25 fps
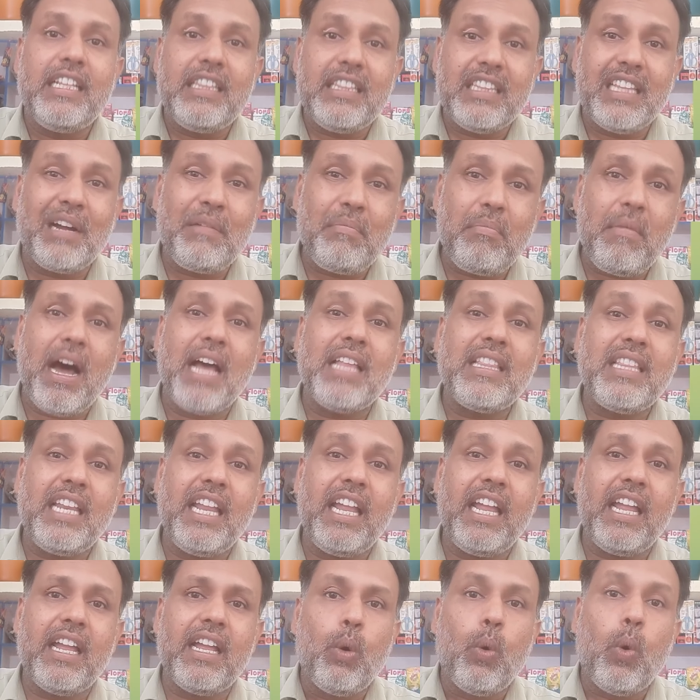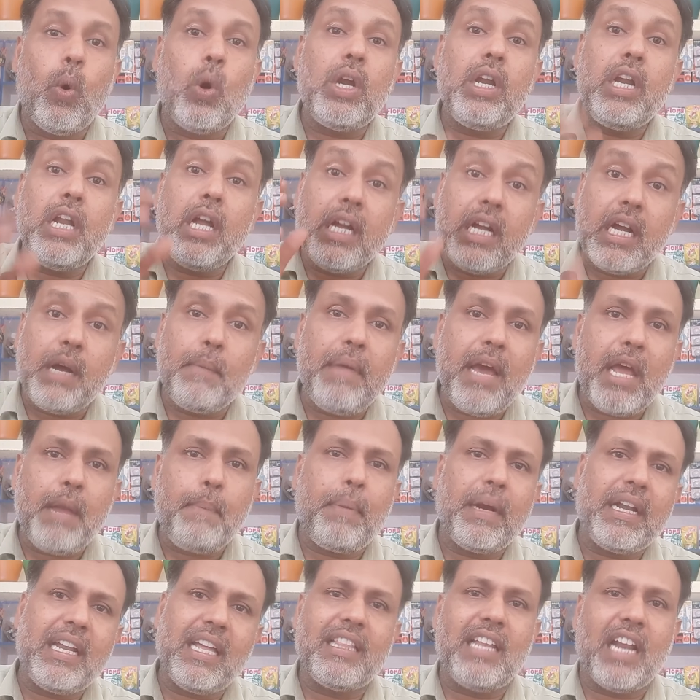இந்த மாதிரி ஒன்றுக்கு
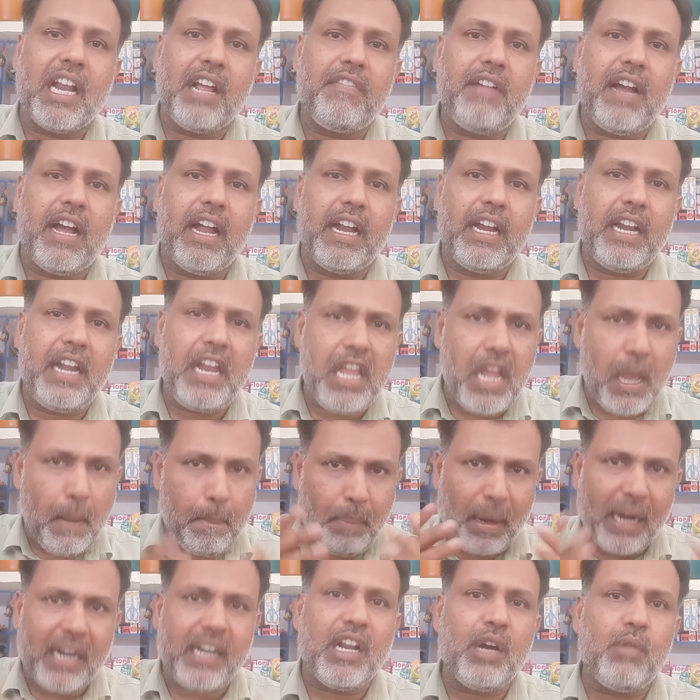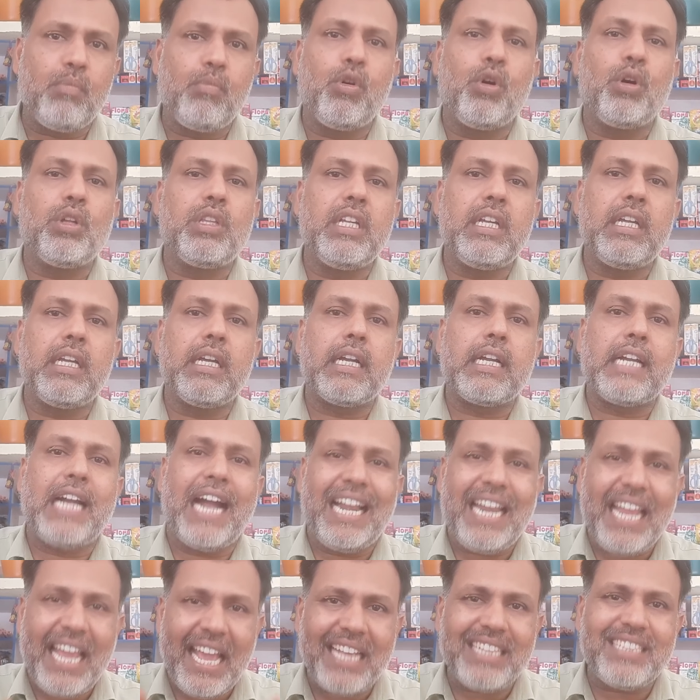மேற்பட்ட தடவை நீங்கள் பண்ணும் போது
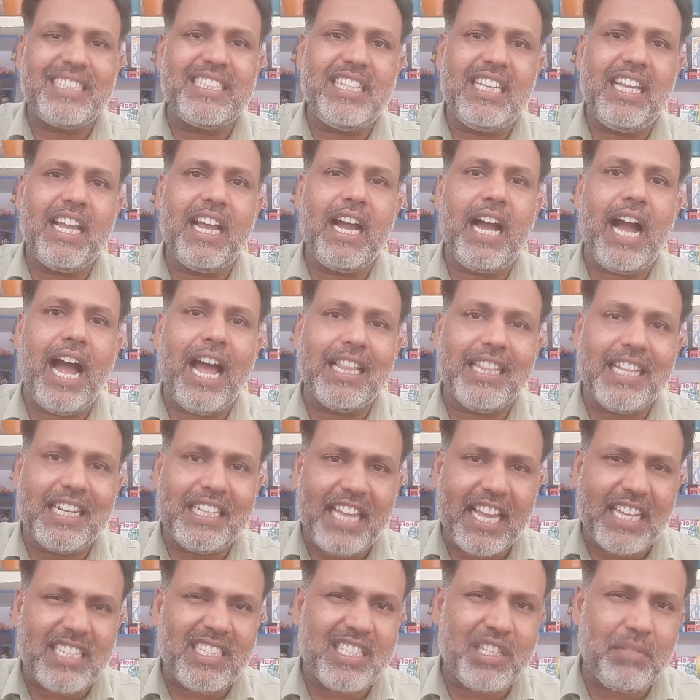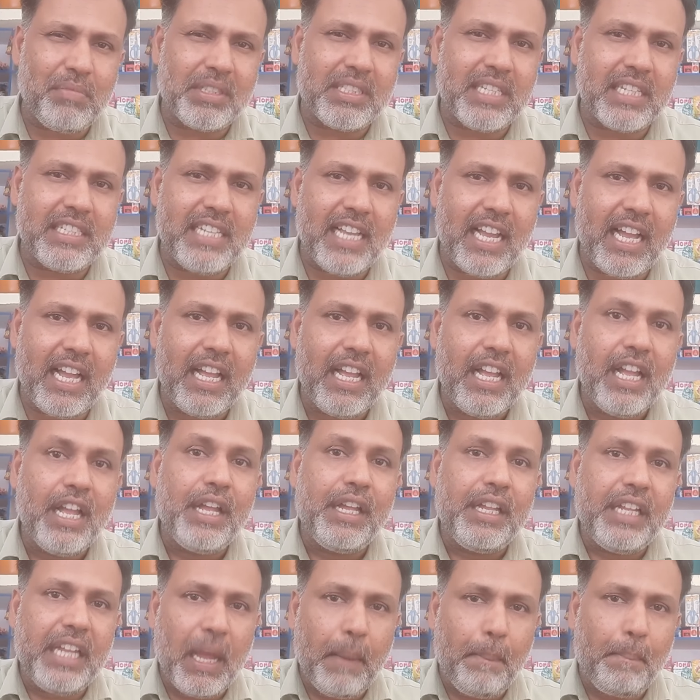கடைசியாக அந்த டெக்ஸ்ட் மெசேஜை
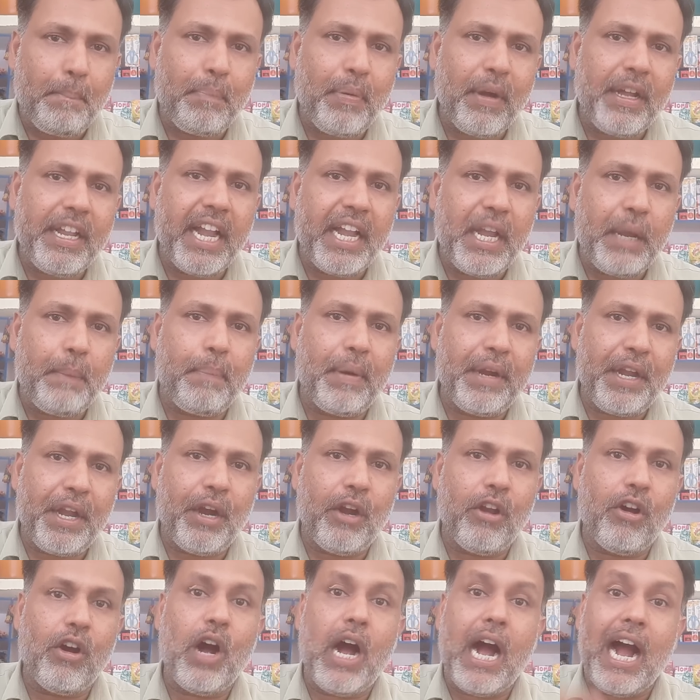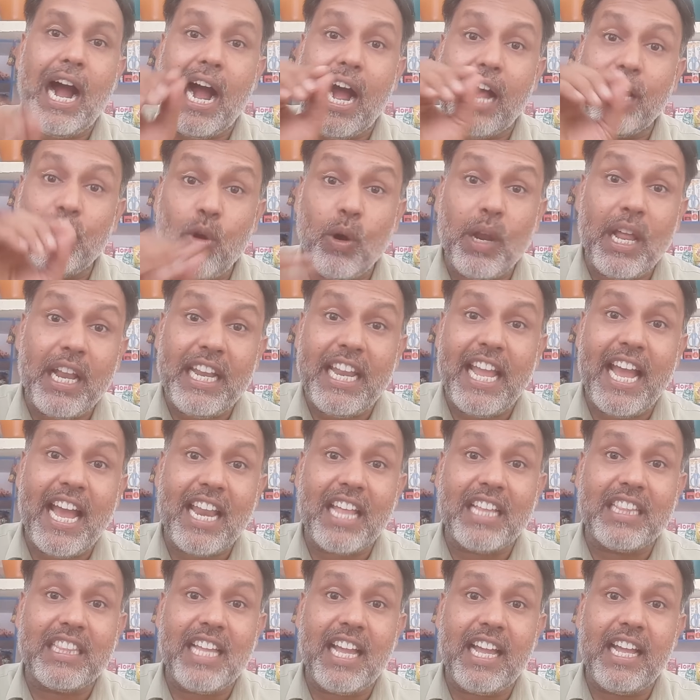எப்போ எடிட் பண்ணியோ அதோட
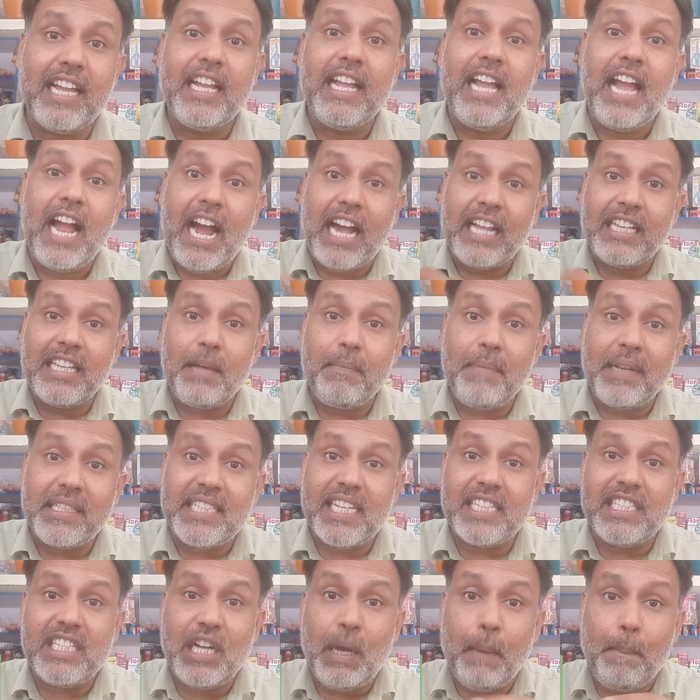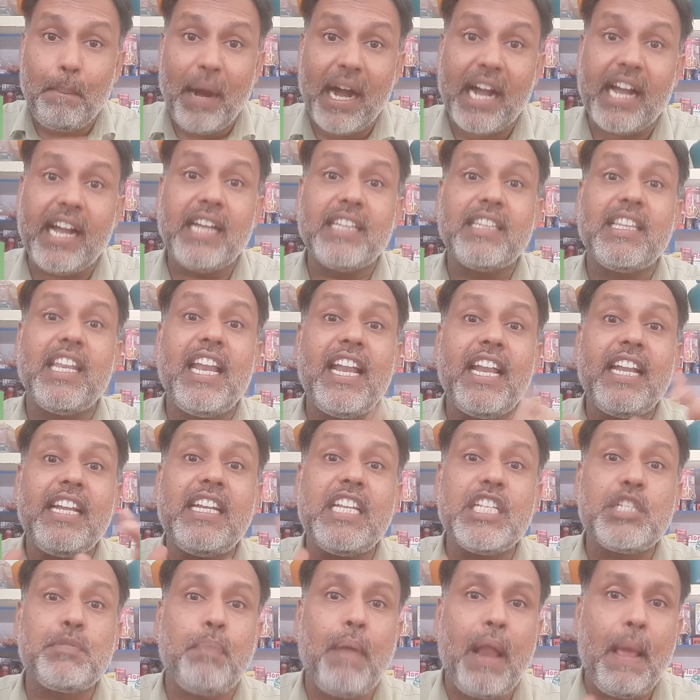நேரத்தை அந்த மெசேஜுக்கு பக்கத்துலேயே
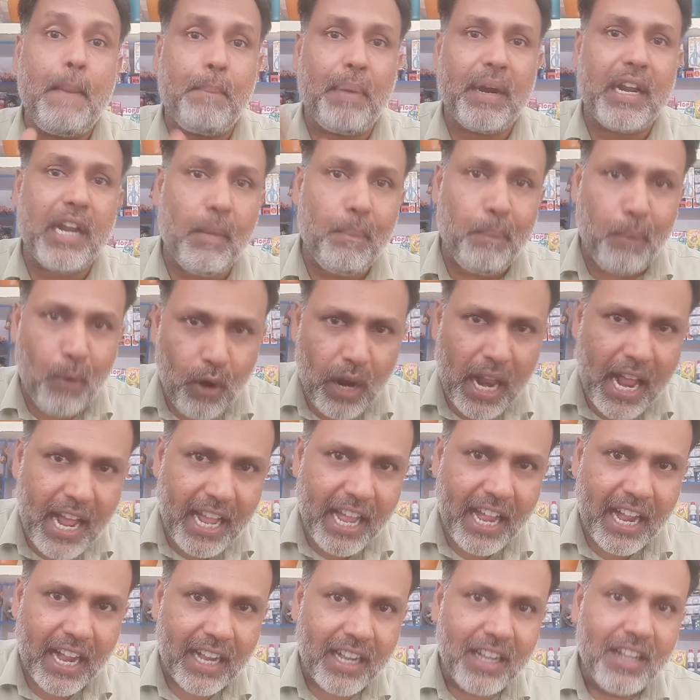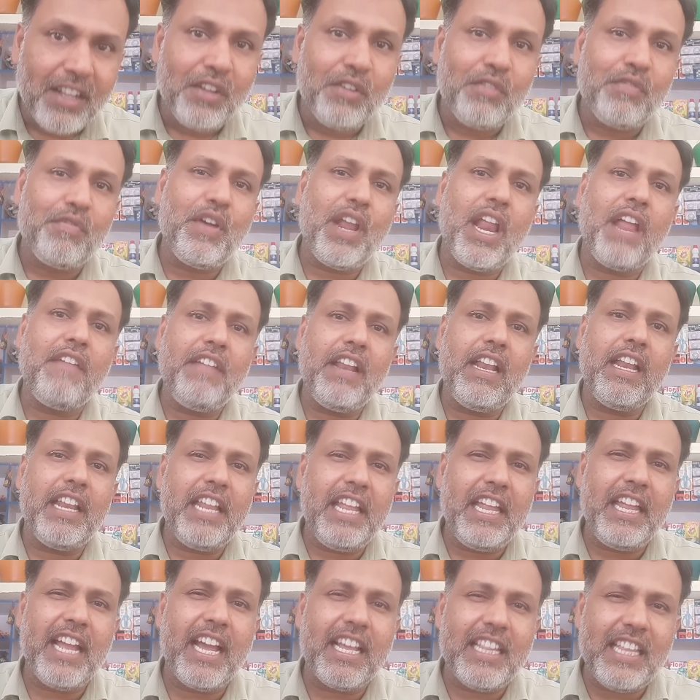டிஸ்பிளே பண்ண போகிறாங்க விரைவில்
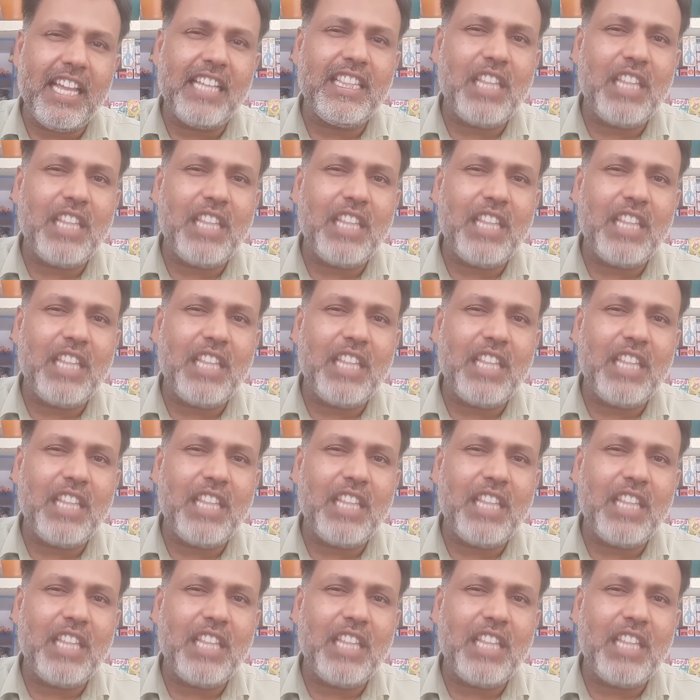நீங்க அதை